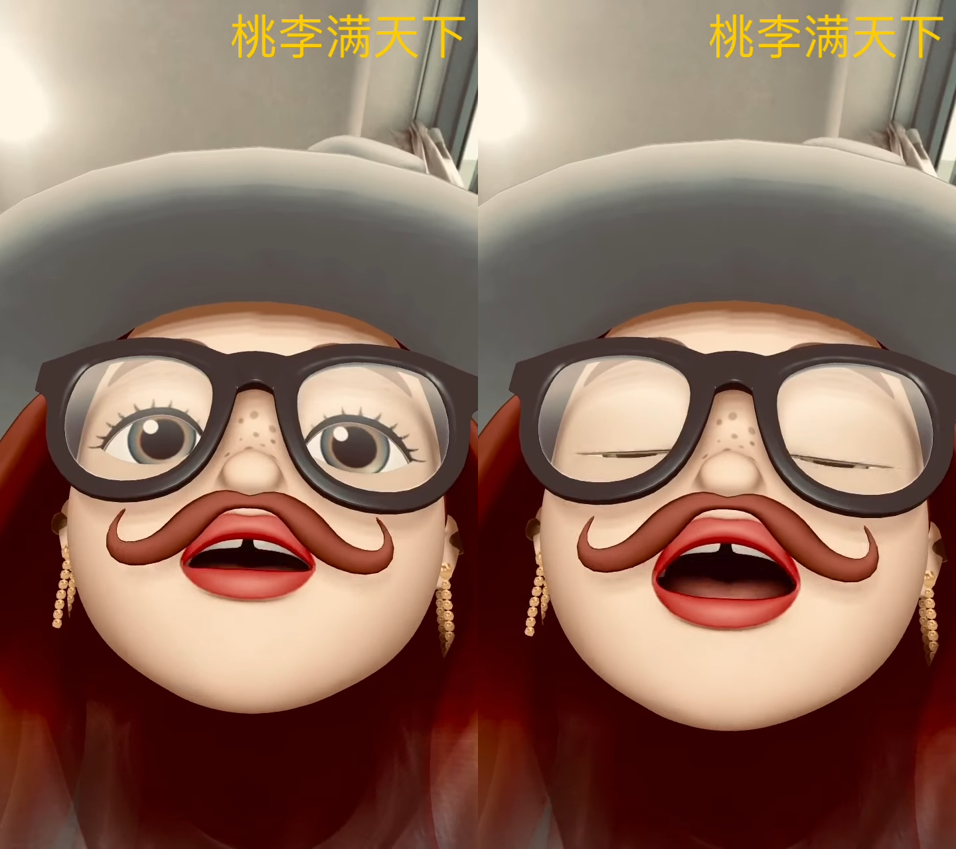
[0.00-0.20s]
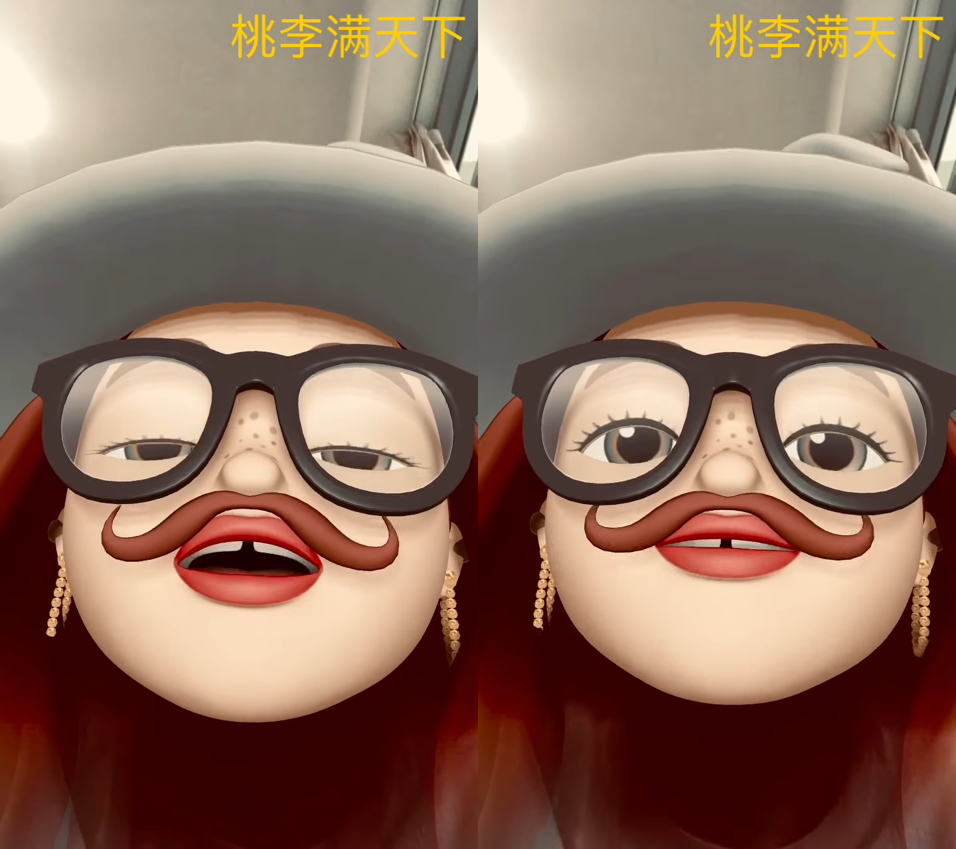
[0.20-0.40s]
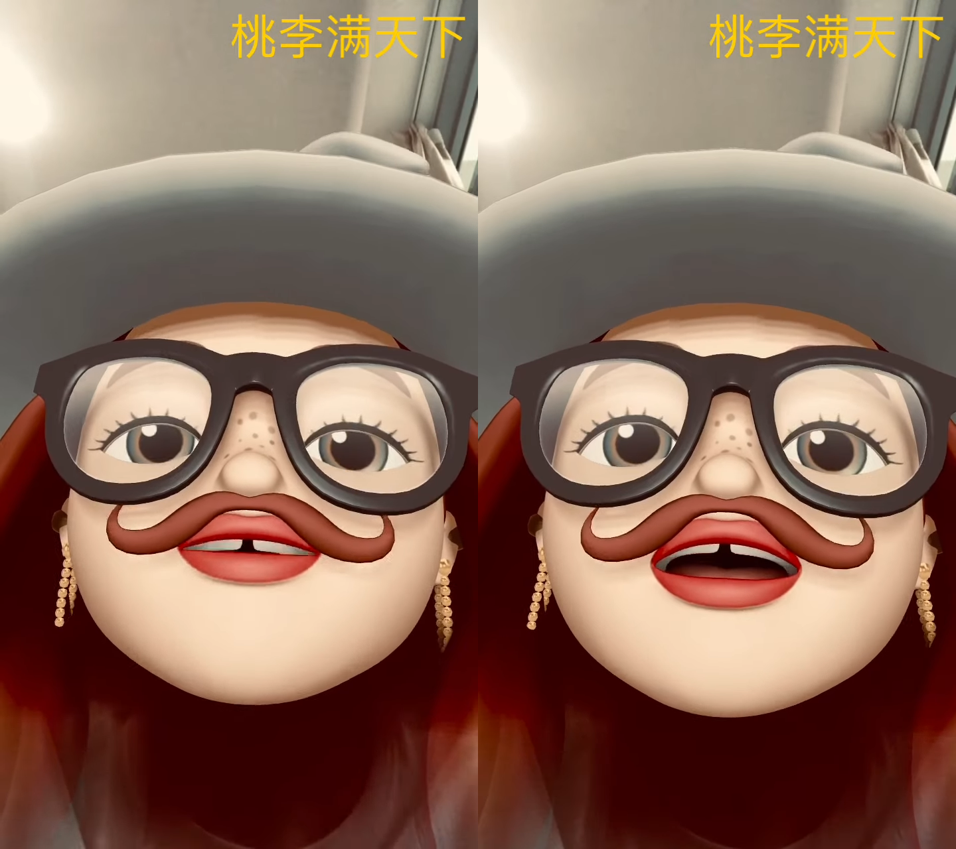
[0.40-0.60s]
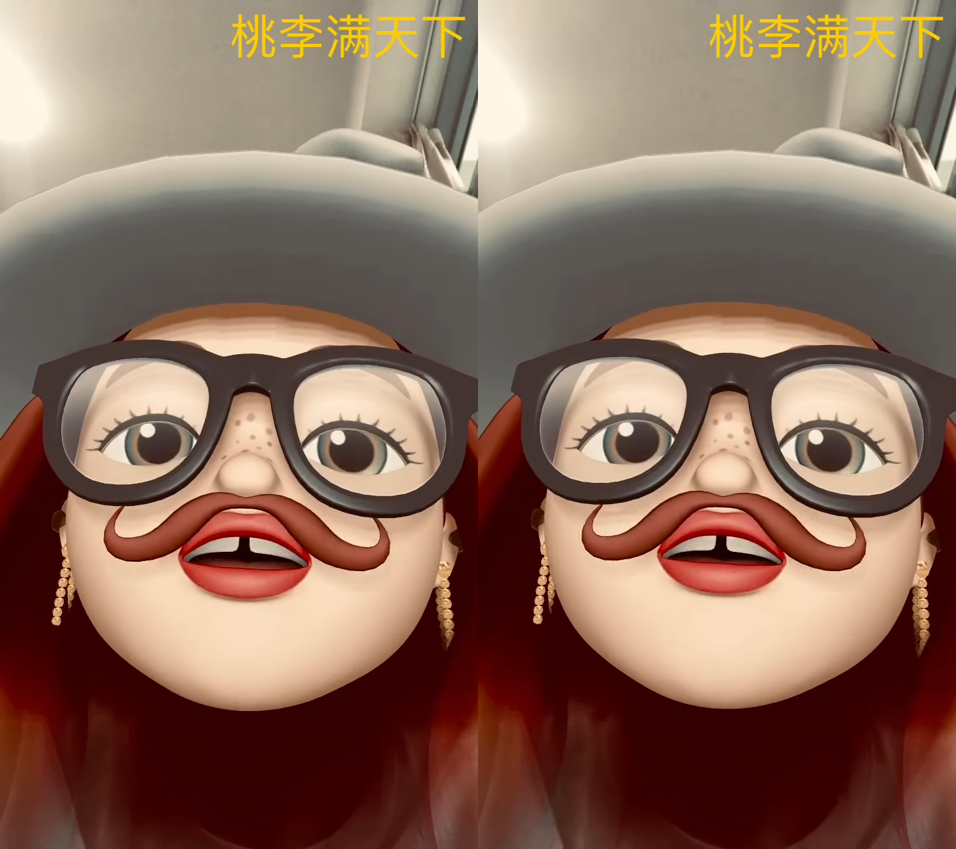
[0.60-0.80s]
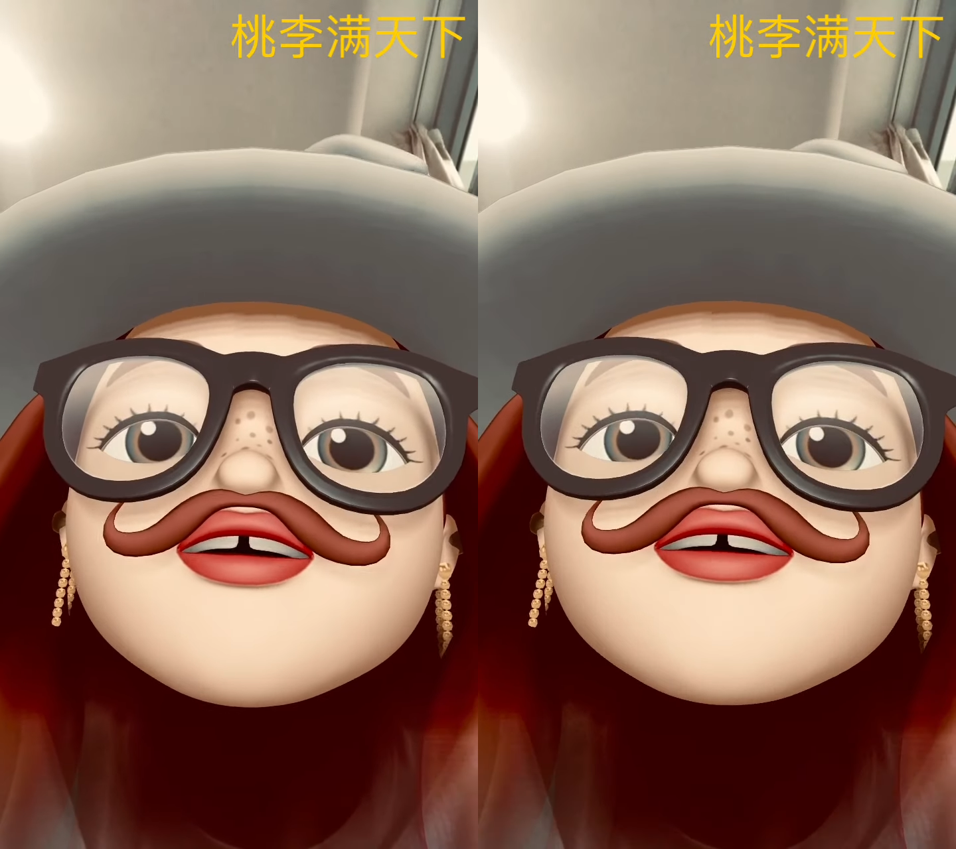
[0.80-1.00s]
凡
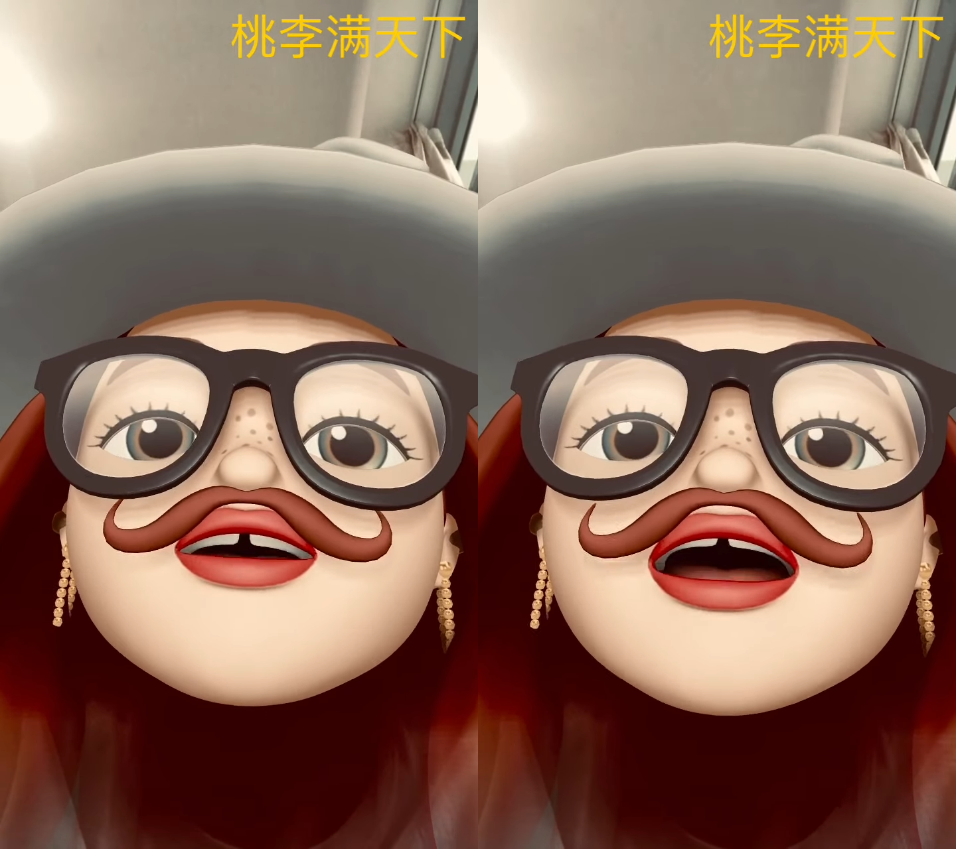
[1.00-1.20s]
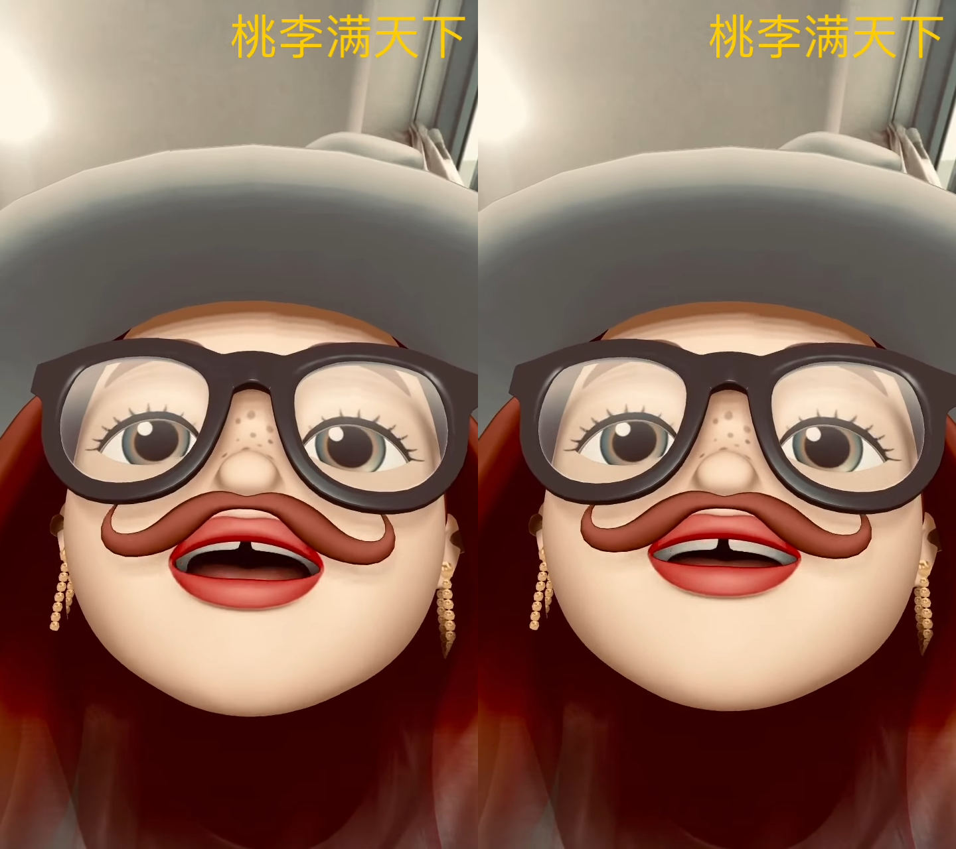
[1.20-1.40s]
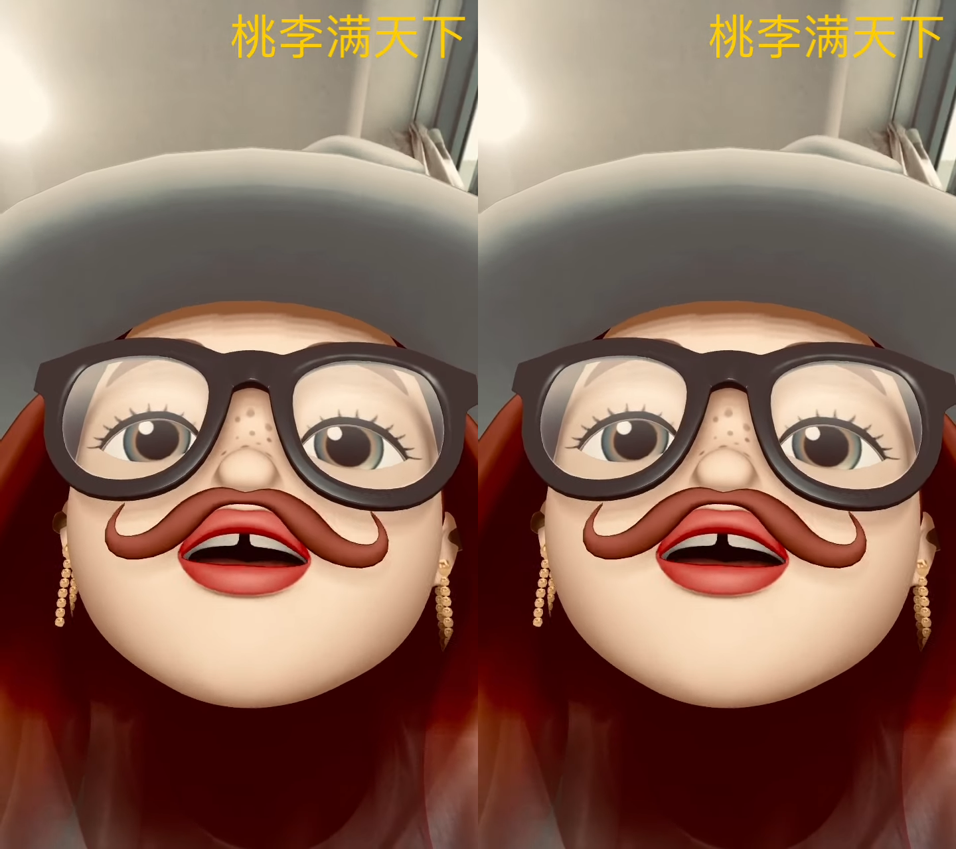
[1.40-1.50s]
是来上